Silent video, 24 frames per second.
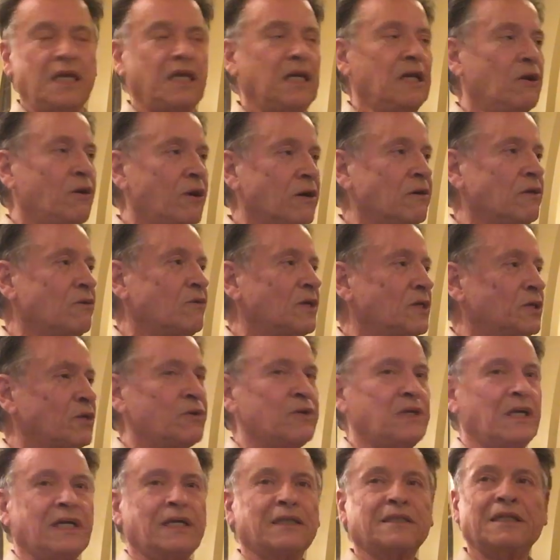Y luego cuando
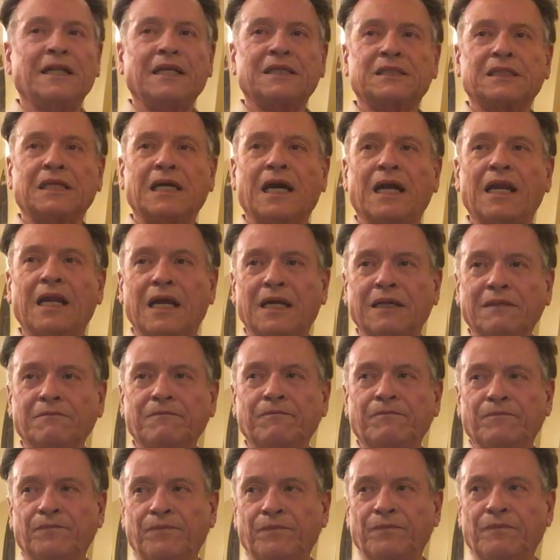llega a
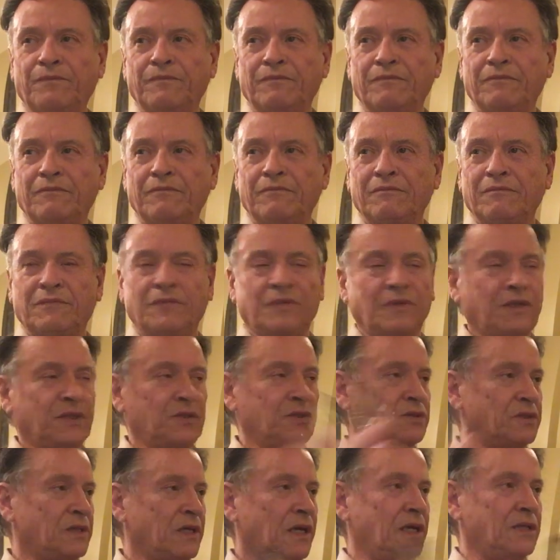Tlaxcala,
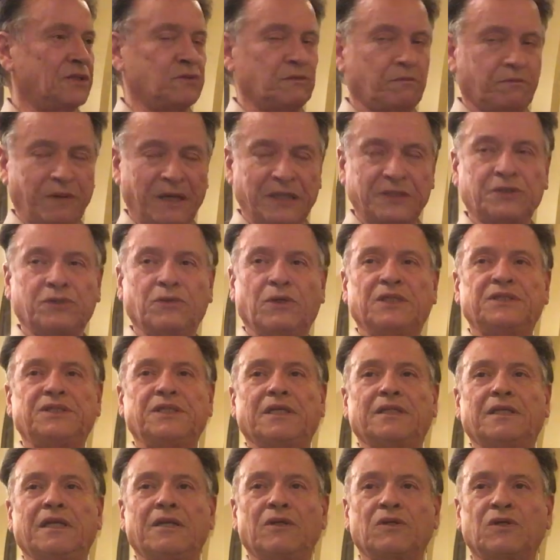a su paso
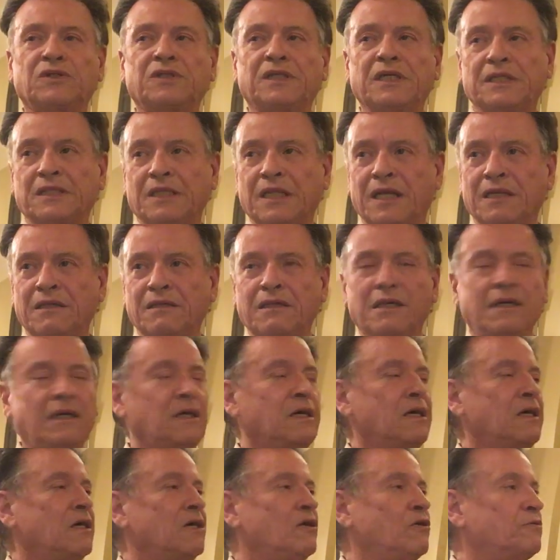hacia Tenochtitlan,
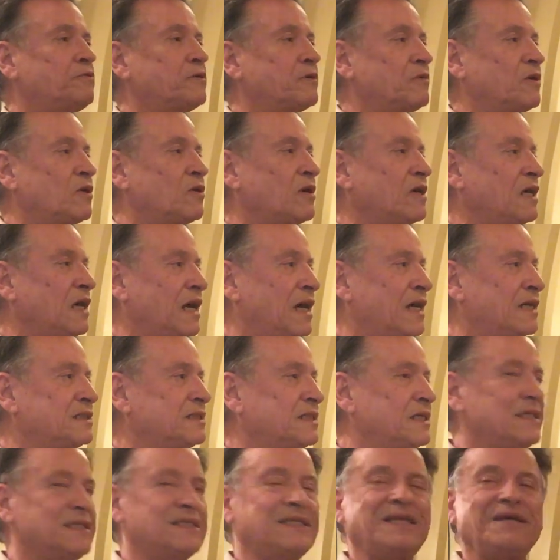lo primero que
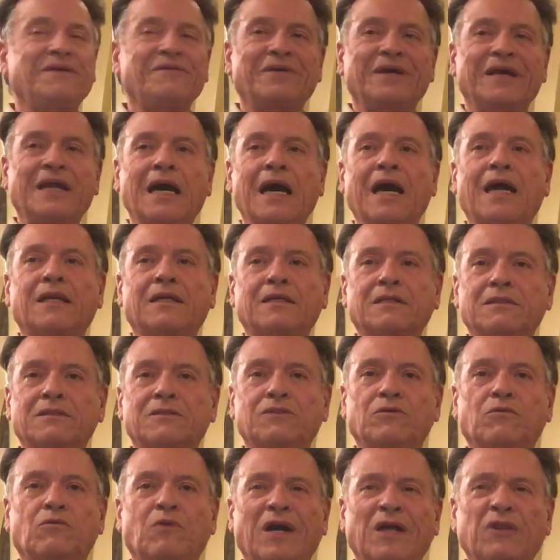hace es liberar
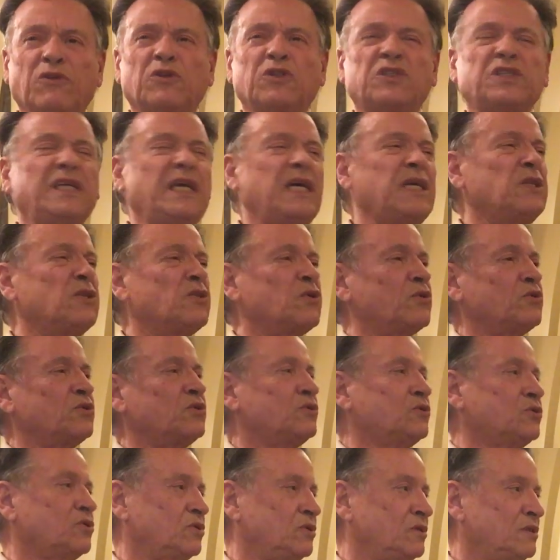como a
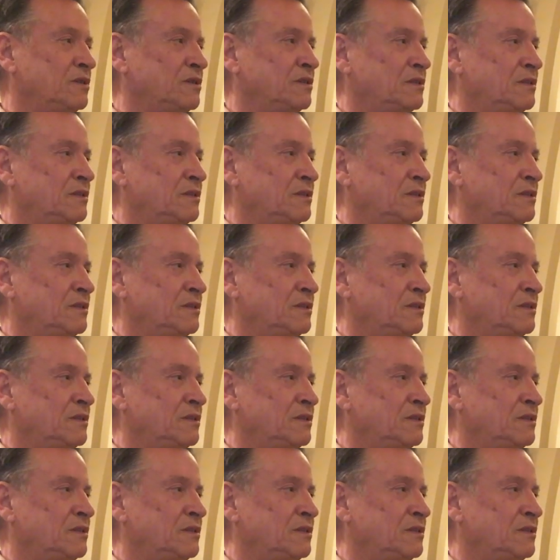200